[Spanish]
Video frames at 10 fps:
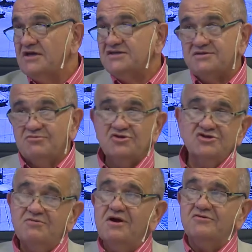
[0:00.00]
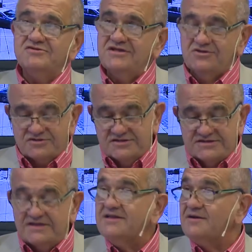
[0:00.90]
si vos lo llevas con
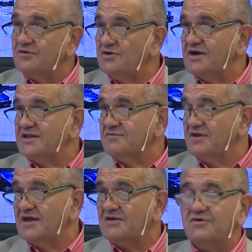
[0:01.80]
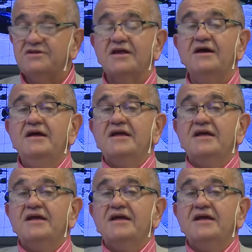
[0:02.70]
160 dólares te vas a dar cuenta